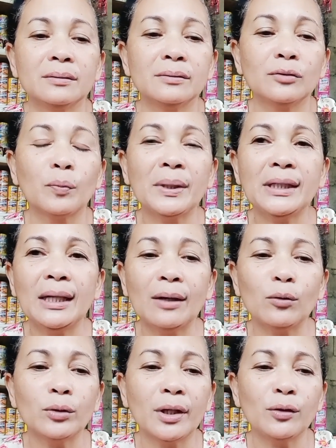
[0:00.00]
nung
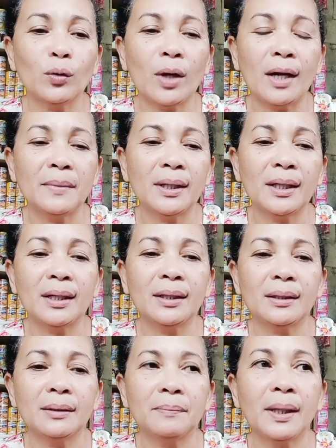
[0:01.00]
binilang ko na yung
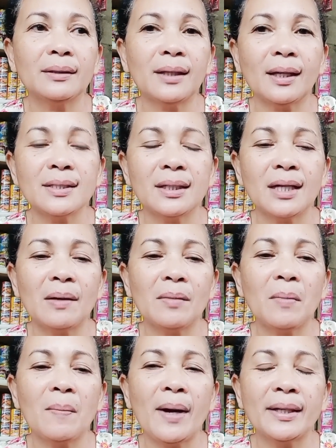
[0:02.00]
aming benta kasi nga
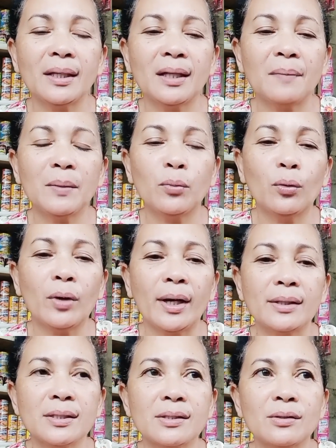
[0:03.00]
magbabayad kami
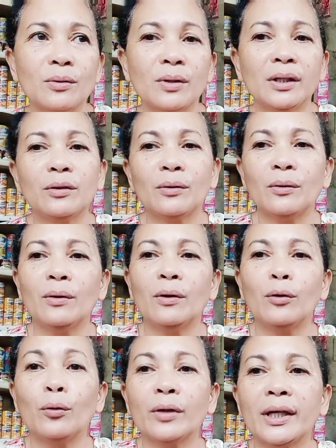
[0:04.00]
bukas. So, ito,
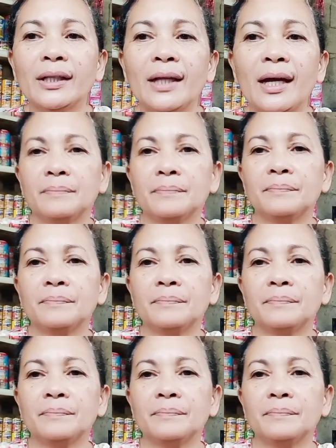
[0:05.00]
lugi na.